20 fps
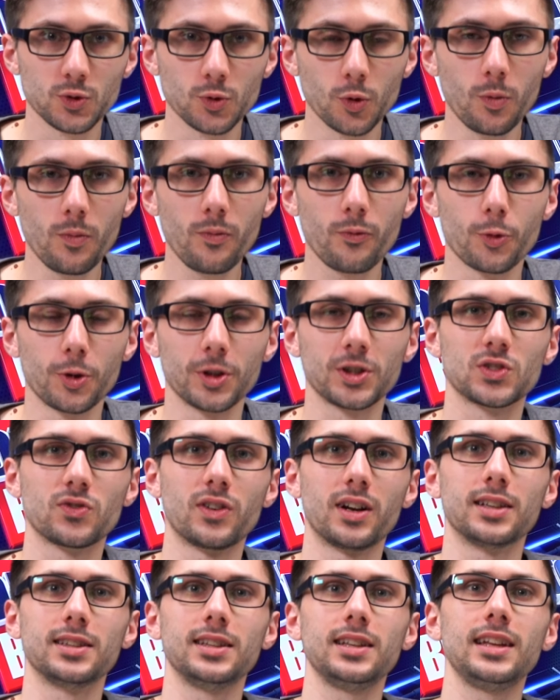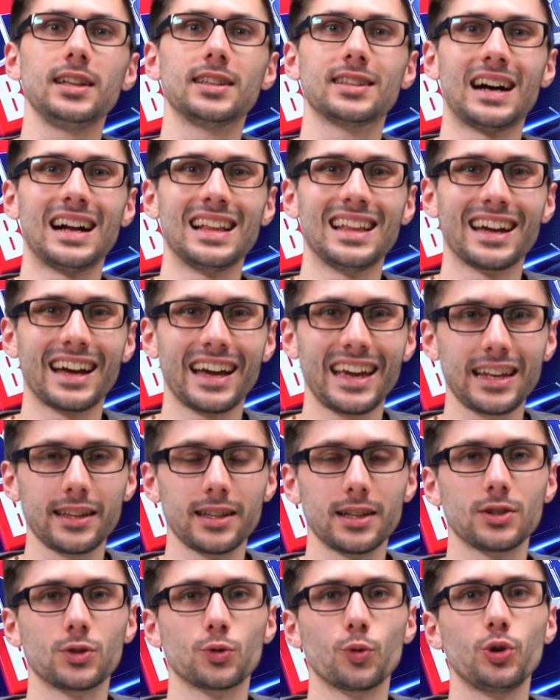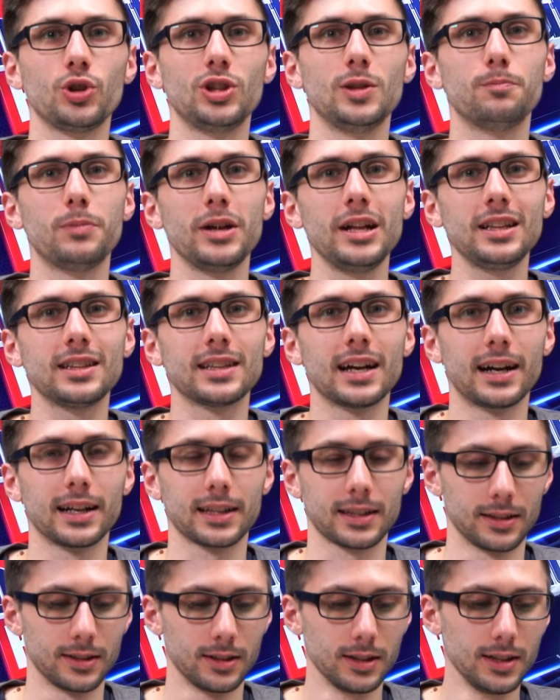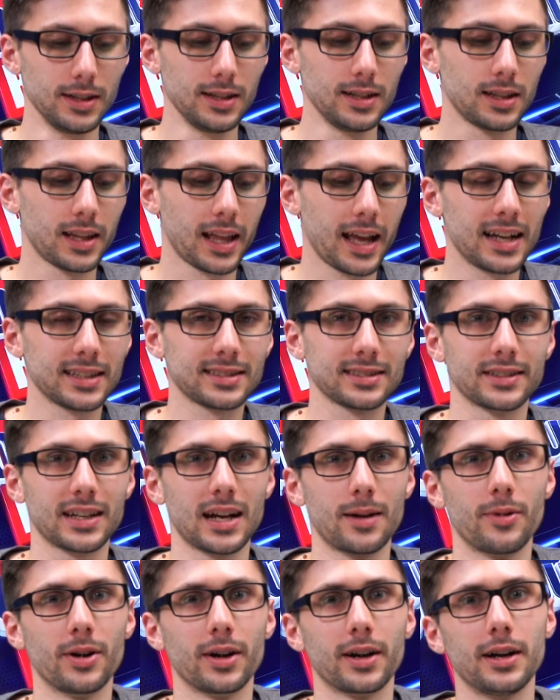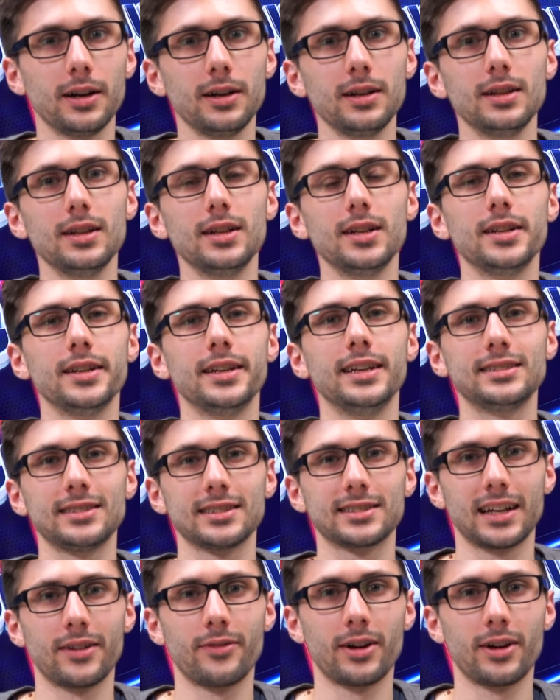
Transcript: Zoom wird zwar digital errechnet durch die Bilddaten der ersten Kamera, ist das